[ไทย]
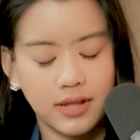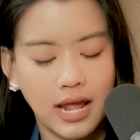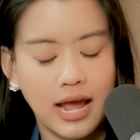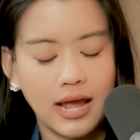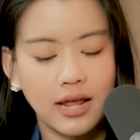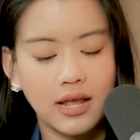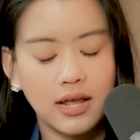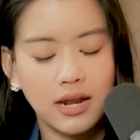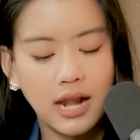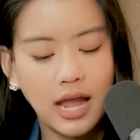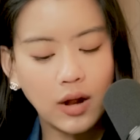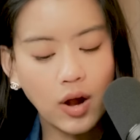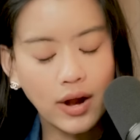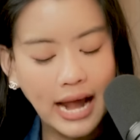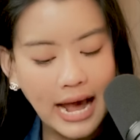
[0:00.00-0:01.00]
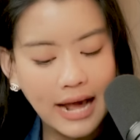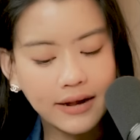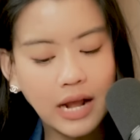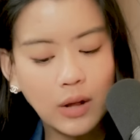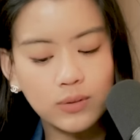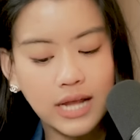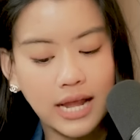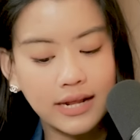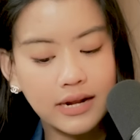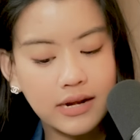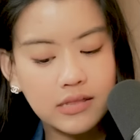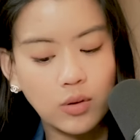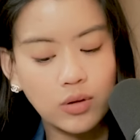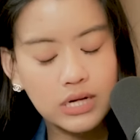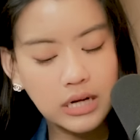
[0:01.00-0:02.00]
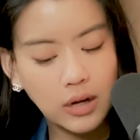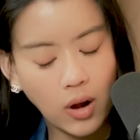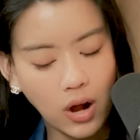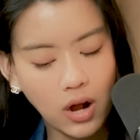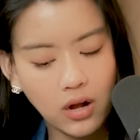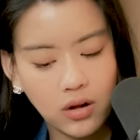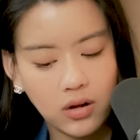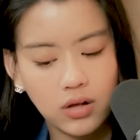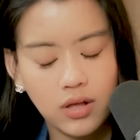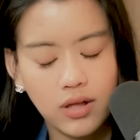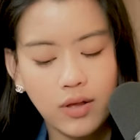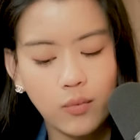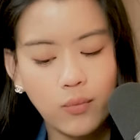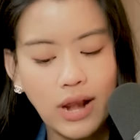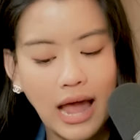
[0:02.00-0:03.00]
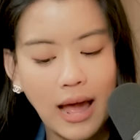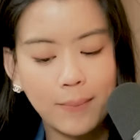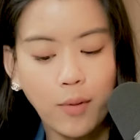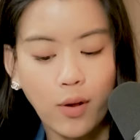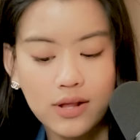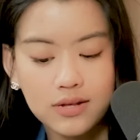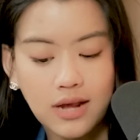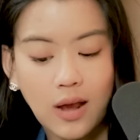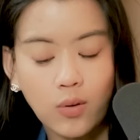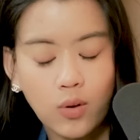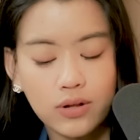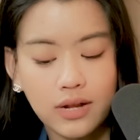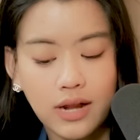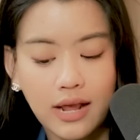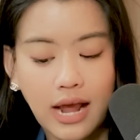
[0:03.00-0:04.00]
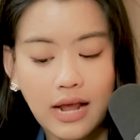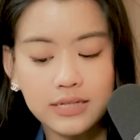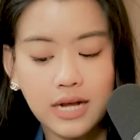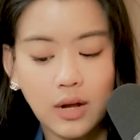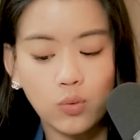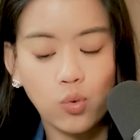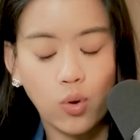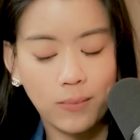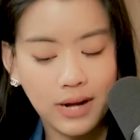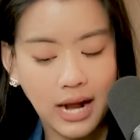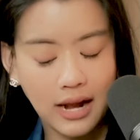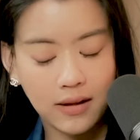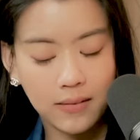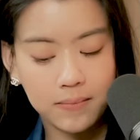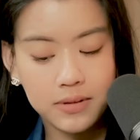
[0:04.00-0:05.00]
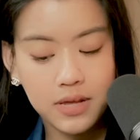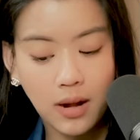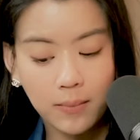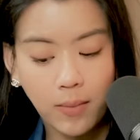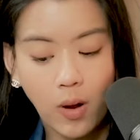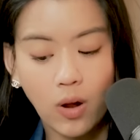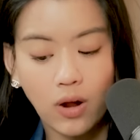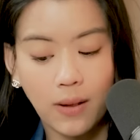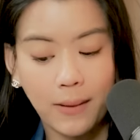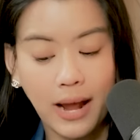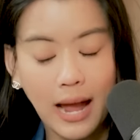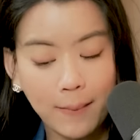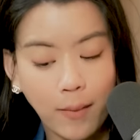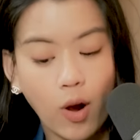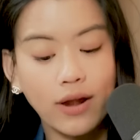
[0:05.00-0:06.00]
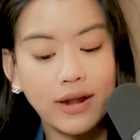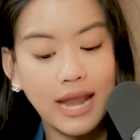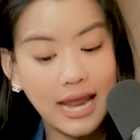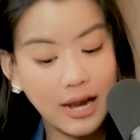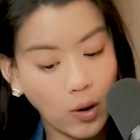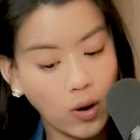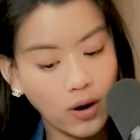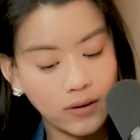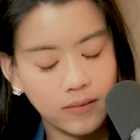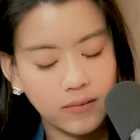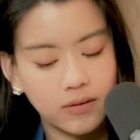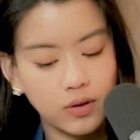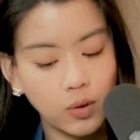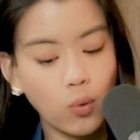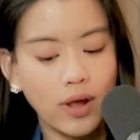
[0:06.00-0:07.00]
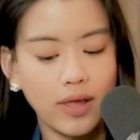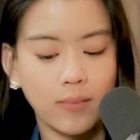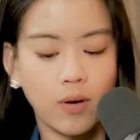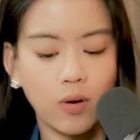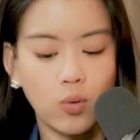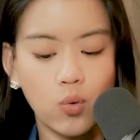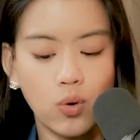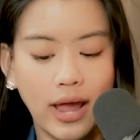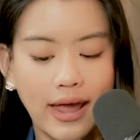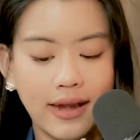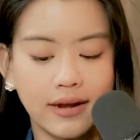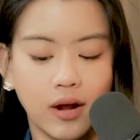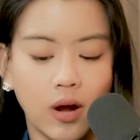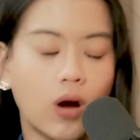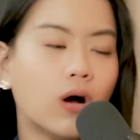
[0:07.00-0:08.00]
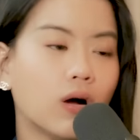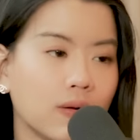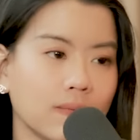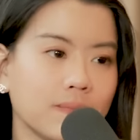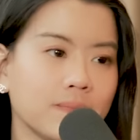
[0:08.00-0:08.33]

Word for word: นะคะและก็ถ้าเราจ่ายเงินสดหนึ่งห้องเวลาปล่อยเช่าก็จะได้ค่าเช่ารวมกันเพียงพอกับค่าผ่อนแน่นอนด้วยเพราะกู้แค่หนึ่งห้อง